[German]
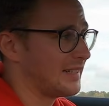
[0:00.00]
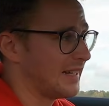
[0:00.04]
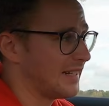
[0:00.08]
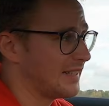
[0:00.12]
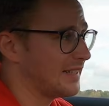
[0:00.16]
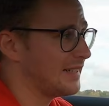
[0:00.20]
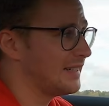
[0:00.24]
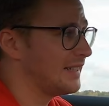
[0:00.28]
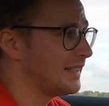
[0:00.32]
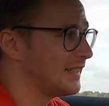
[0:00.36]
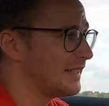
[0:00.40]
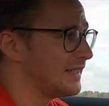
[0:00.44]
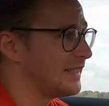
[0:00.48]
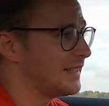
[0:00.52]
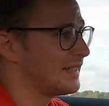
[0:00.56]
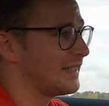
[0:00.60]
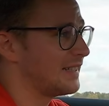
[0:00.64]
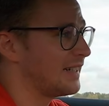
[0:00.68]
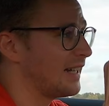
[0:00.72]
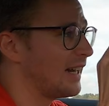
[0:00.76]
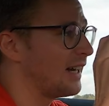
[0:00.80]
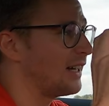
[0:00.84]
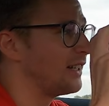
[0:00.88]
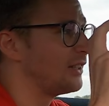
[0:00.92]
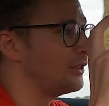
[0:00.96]
Das hier ist
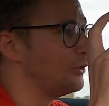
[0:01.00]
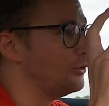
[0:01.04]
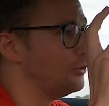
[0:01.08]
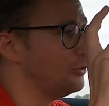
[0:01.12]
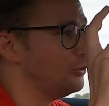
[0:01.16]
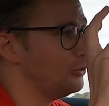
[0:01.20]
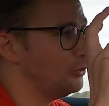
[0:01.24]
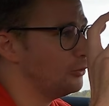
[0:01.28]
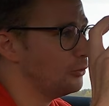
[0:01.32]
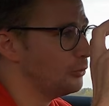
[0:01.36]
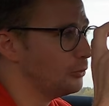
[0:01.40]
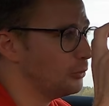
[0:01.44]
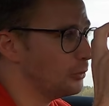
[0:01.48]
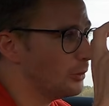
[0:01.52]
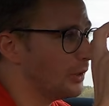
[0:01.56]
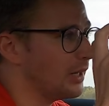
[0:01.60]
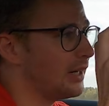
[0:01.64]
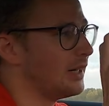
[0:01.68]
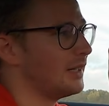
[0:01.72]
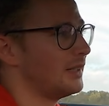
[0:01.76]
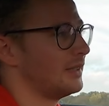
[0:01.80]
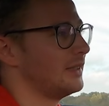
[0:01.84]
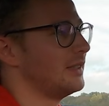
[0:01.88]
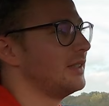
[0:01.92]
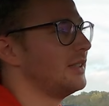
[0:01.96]
ja
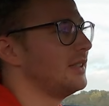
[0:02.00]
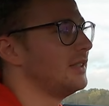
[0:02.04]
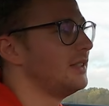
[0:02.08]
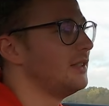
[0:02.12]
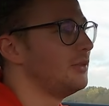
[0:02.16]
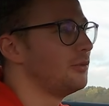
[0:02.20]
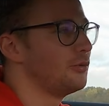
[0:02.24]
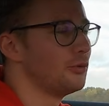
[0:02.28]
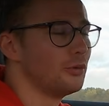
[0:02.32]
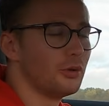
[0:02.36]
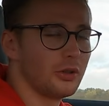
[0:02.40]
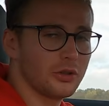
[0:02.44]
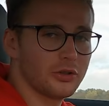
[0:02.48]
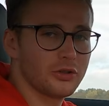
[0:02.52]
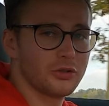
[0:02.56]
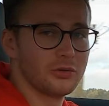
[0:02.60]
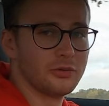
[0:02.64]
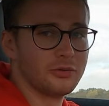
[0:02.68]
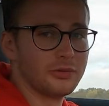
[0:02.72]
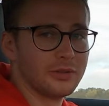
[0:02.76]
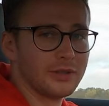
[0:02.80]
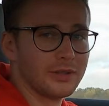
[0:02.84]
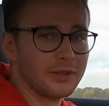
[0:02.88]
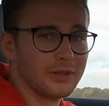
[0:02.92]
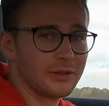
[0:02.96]
nur die
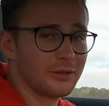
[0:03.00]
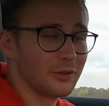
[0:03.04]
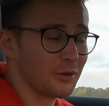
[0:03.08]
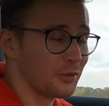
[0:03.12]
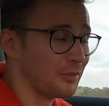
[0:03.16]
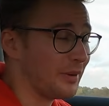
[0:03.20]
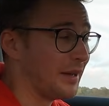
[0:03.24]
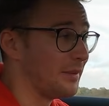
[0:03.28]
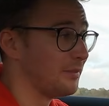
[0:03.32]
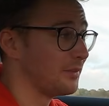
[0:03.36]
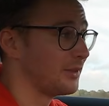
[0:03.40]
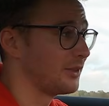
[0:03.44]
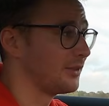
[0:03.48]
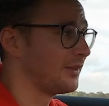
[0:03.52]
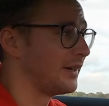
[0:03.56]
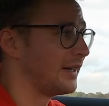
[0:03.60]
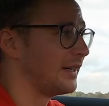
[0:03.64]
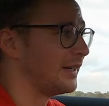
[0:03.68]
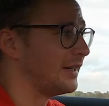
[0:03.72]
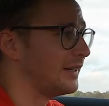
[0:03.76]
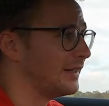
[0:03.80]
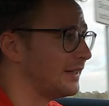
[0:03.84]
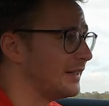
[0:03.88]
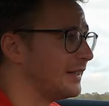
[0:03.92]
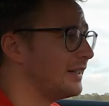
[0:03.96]
Vorstufe zum M2.